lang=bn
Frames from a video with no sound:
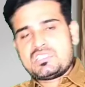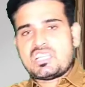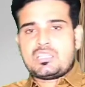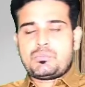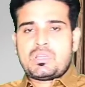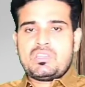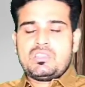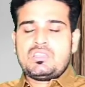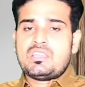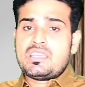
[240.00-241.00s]
করে জানতে পারেন
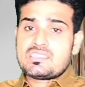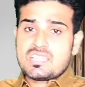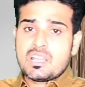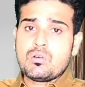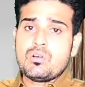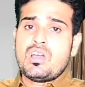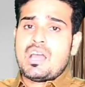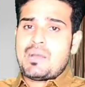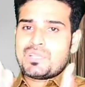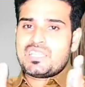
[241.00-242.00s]
এছাড়াও
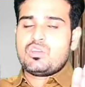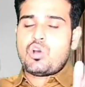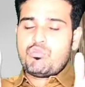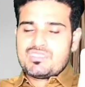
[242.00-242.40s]
আমাদের